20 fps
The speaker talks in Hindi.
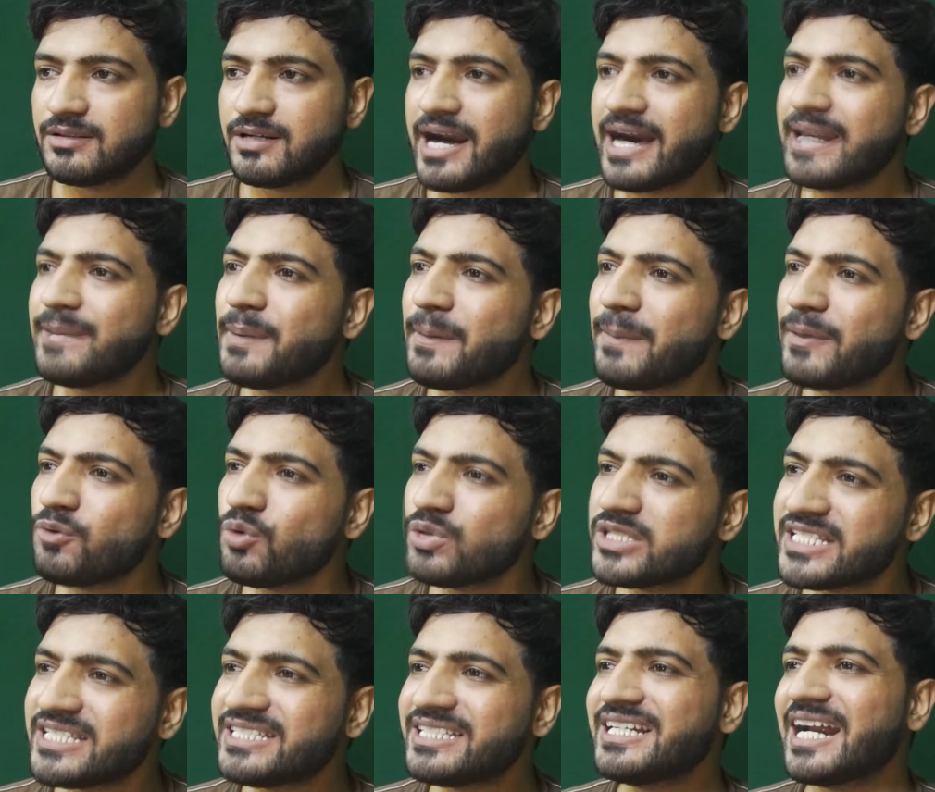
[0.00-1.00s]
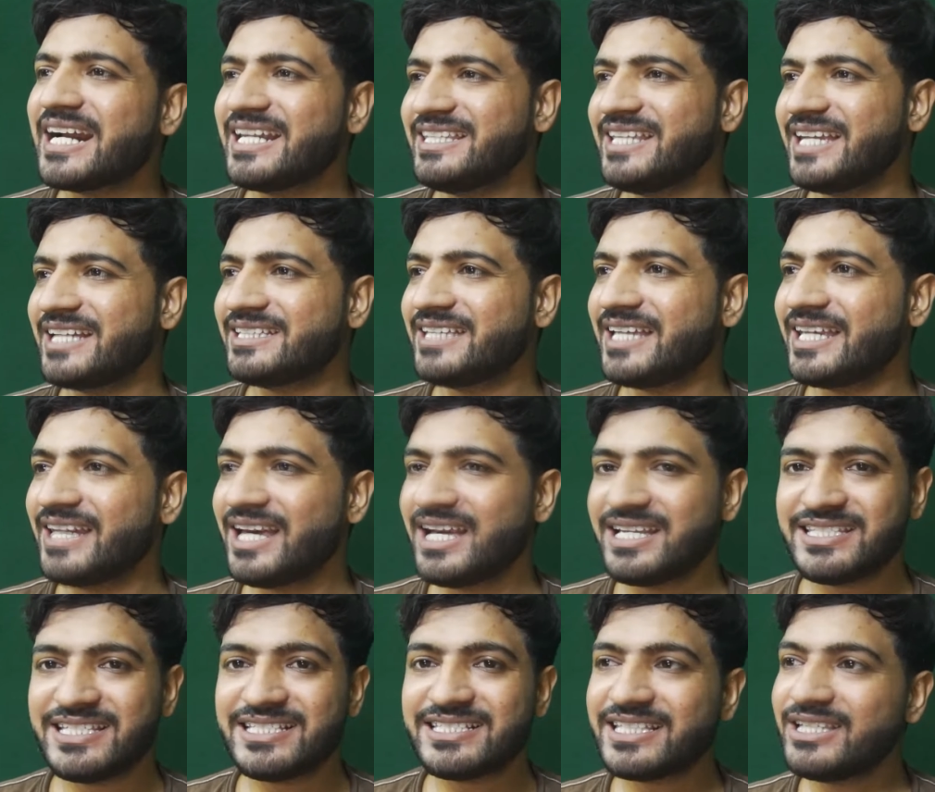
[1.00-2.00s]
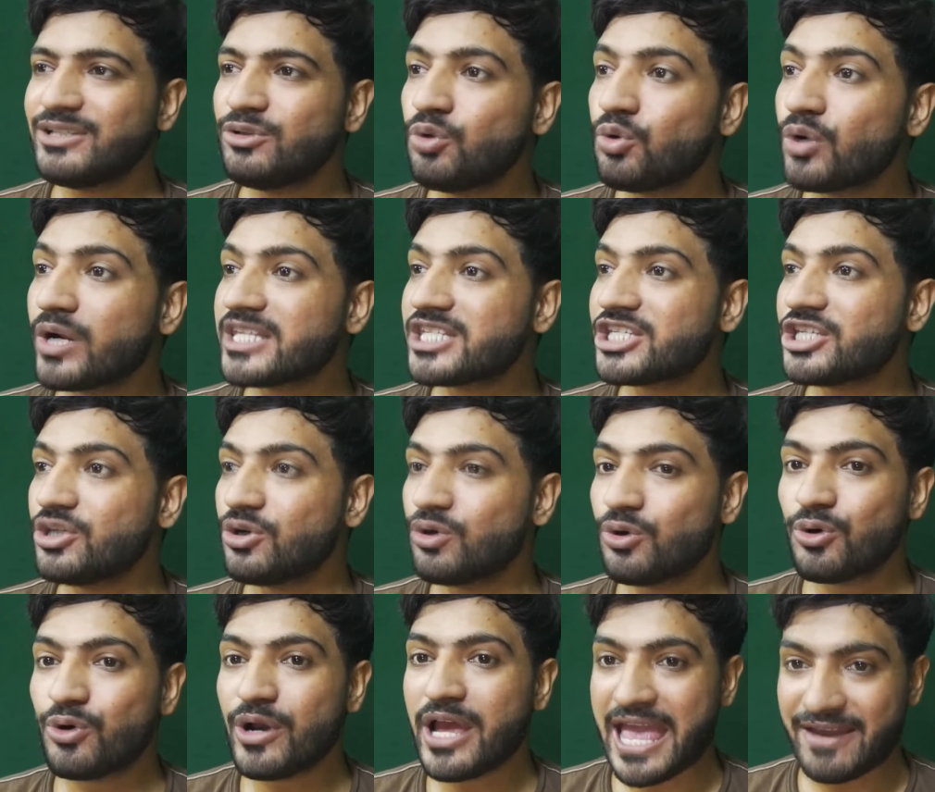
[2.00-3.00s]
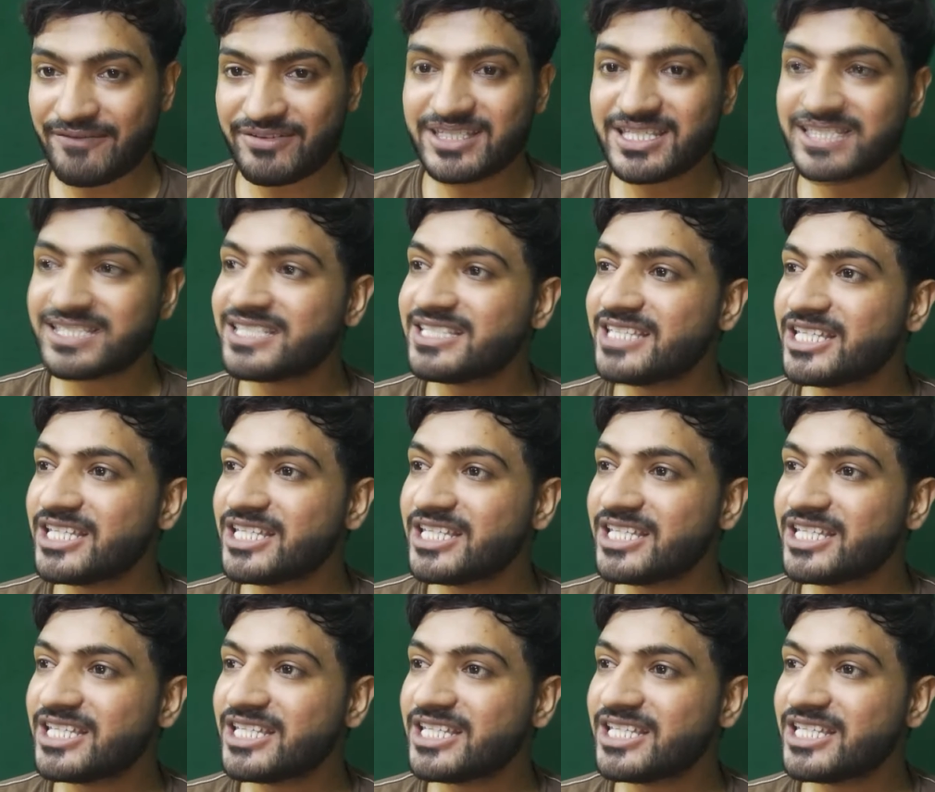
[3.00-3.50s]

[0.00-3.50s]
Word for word: अरे पापा को अच्छी सी गाड़ी देखती है ना जिसकी लुक अच्छी हो एवरेज अच्छी